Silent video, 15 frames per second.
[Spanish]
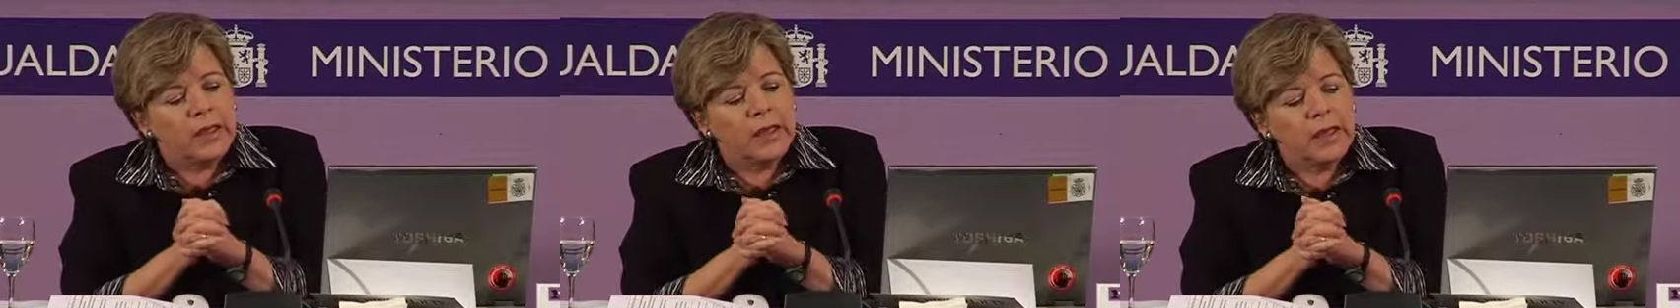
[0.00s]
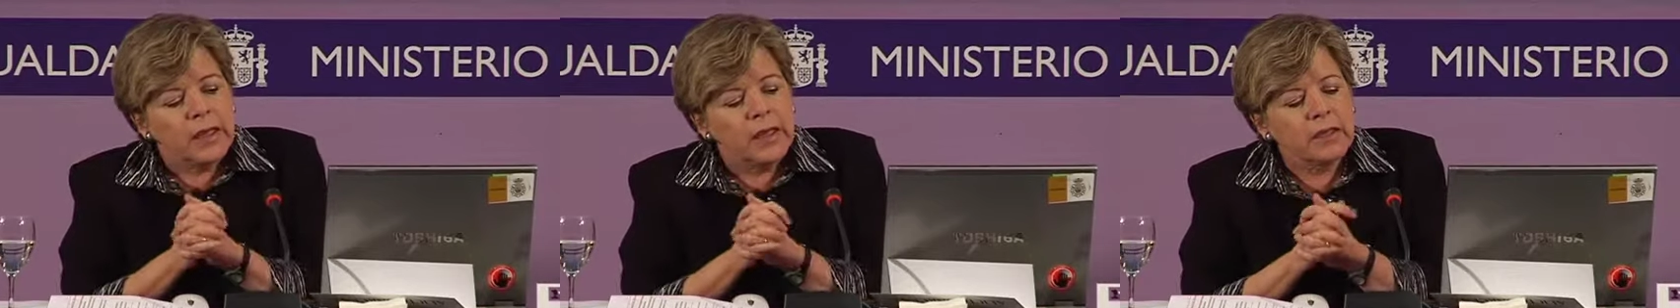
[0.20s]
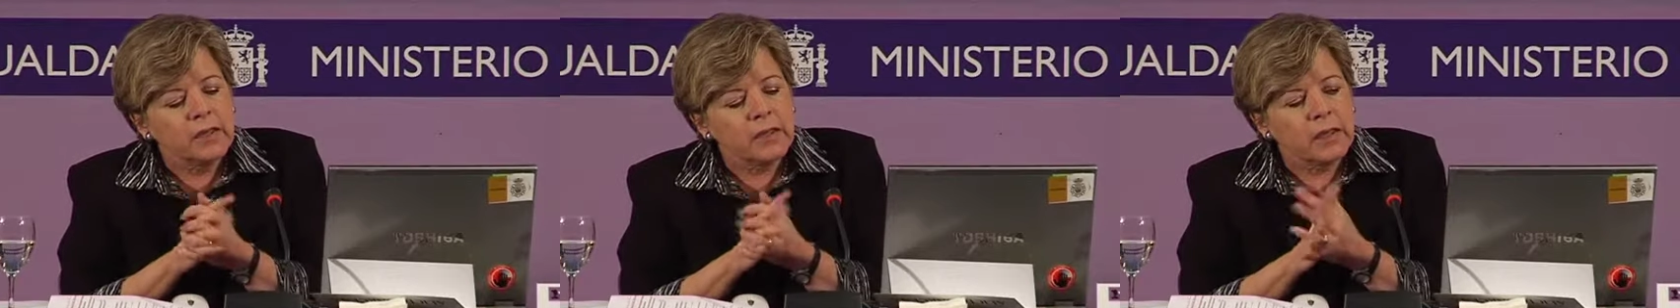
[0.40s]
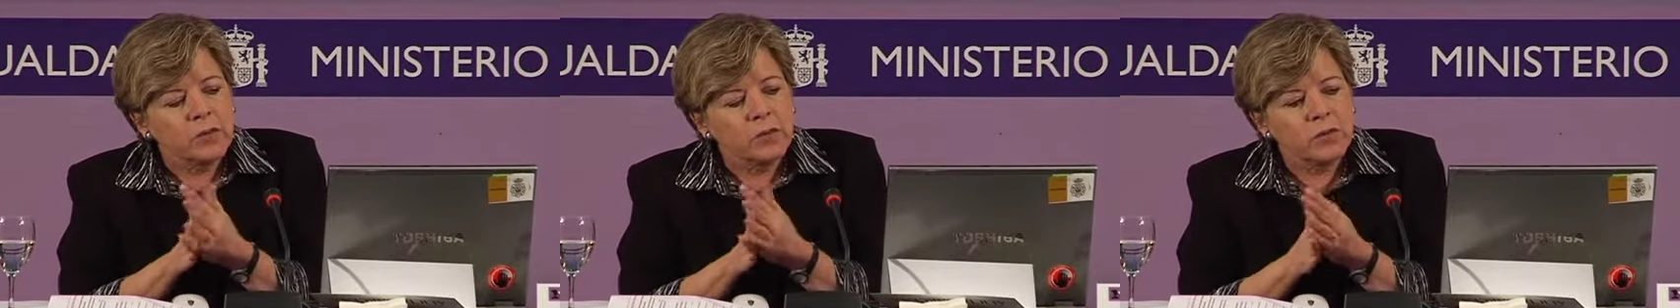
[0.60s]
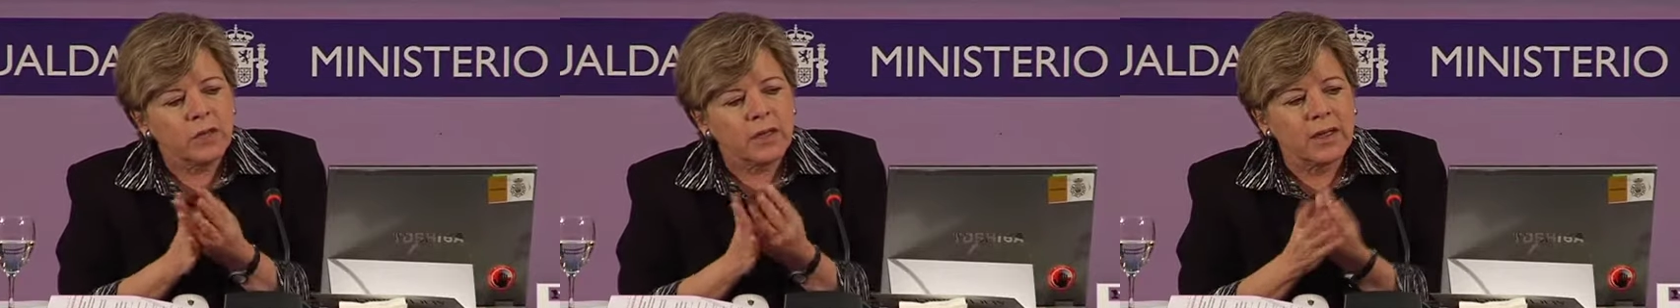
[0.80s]
Y aquí
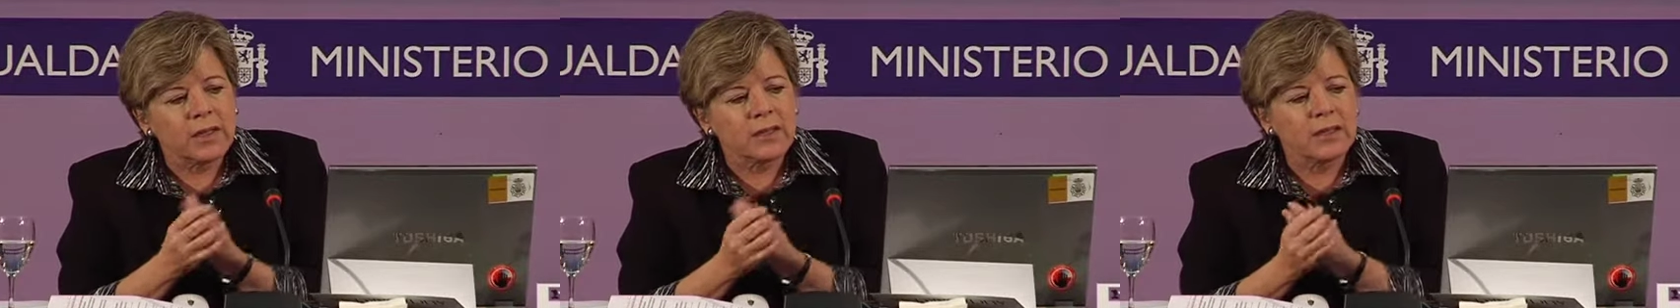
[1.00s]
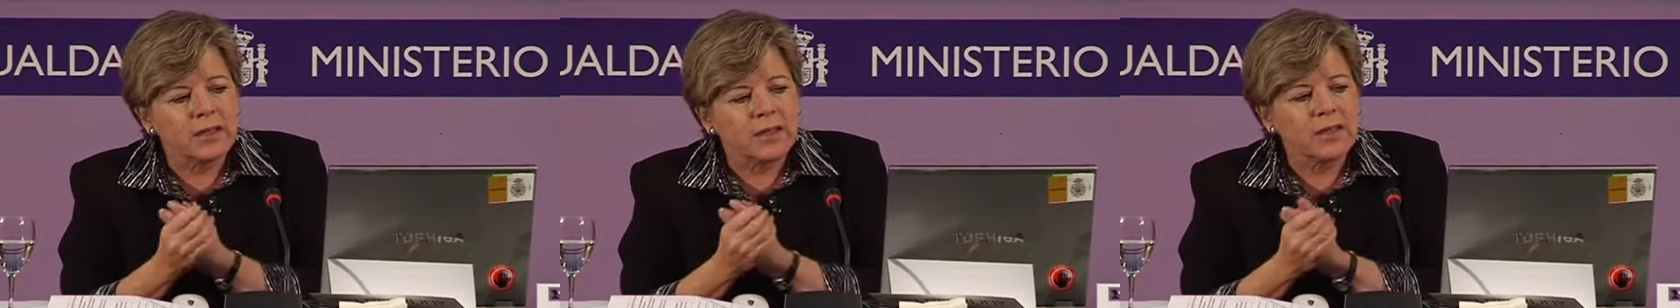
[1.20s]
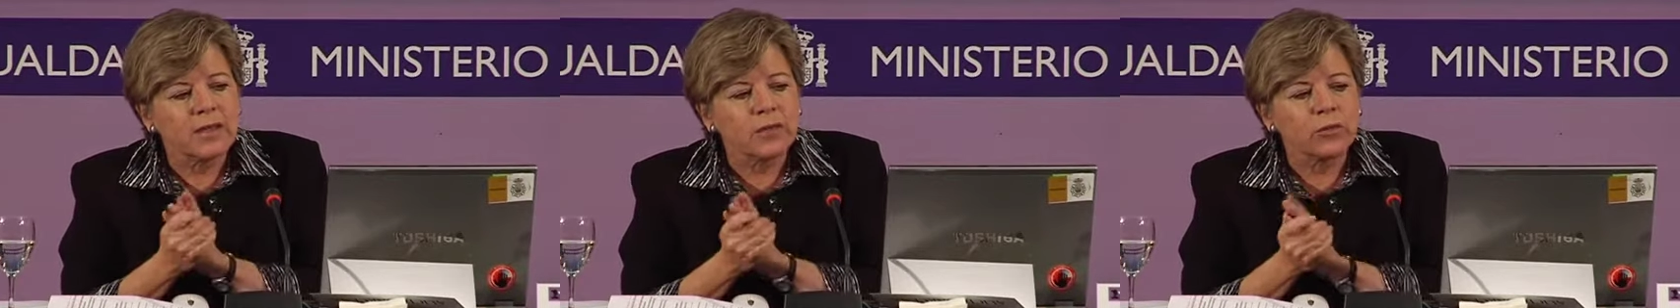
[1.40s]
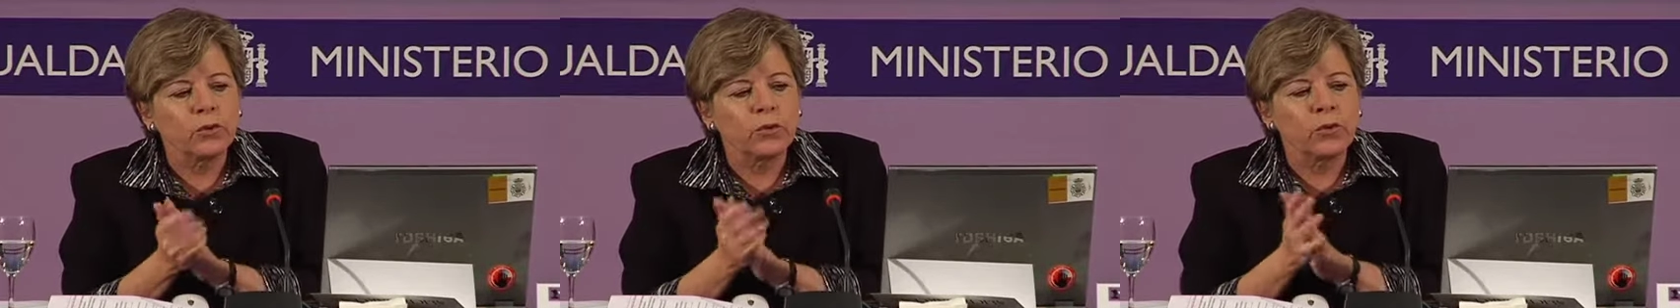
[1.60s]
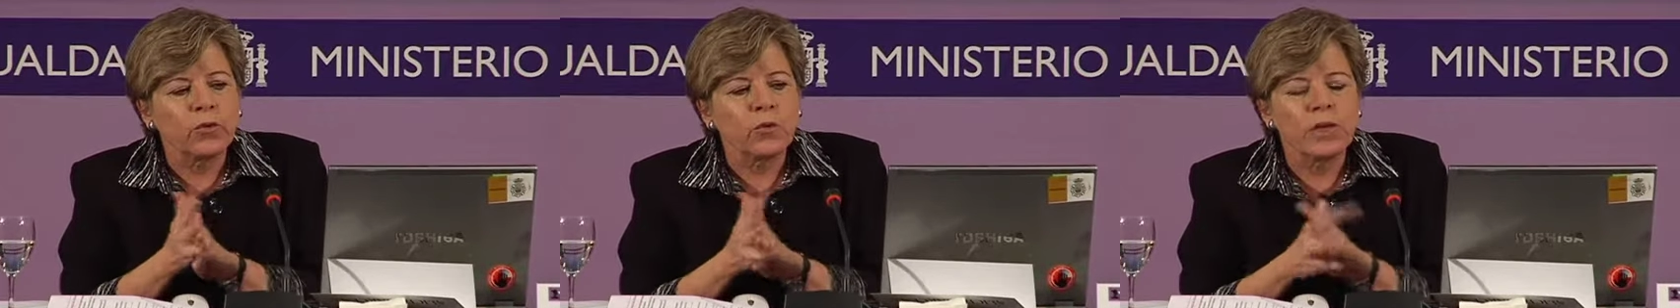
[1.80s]
entramos a las tres
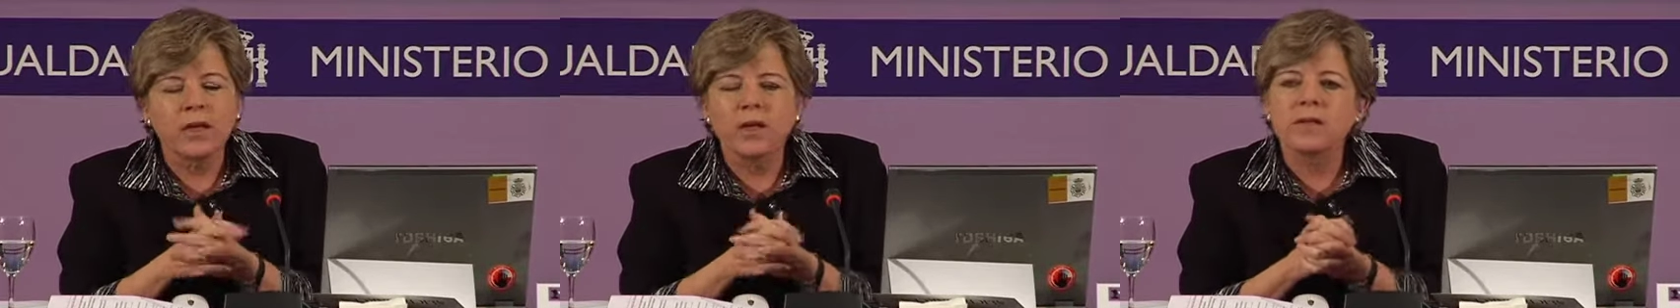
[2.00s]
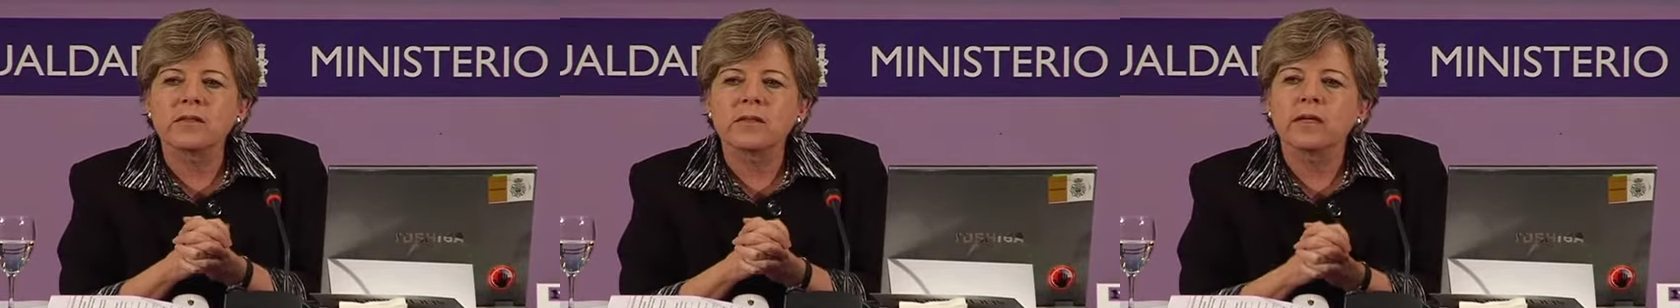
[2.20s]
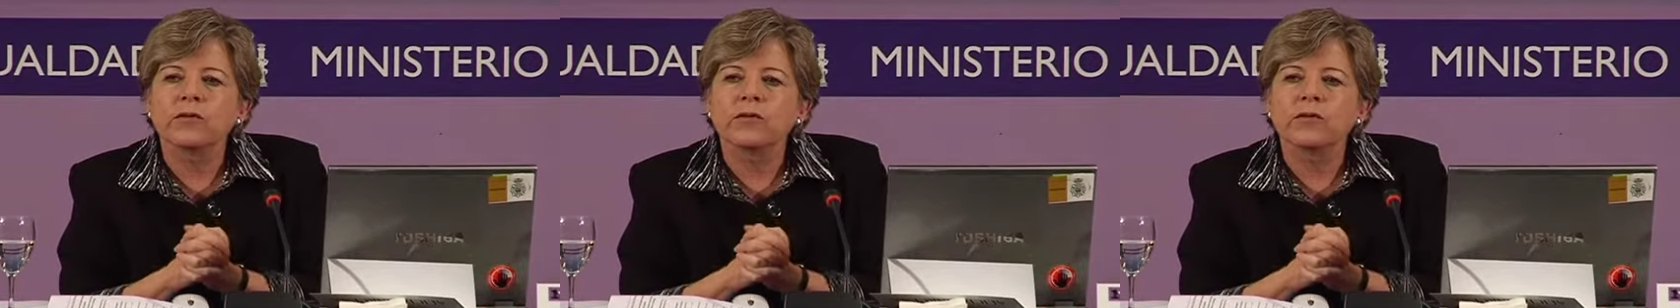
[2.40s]
autonomías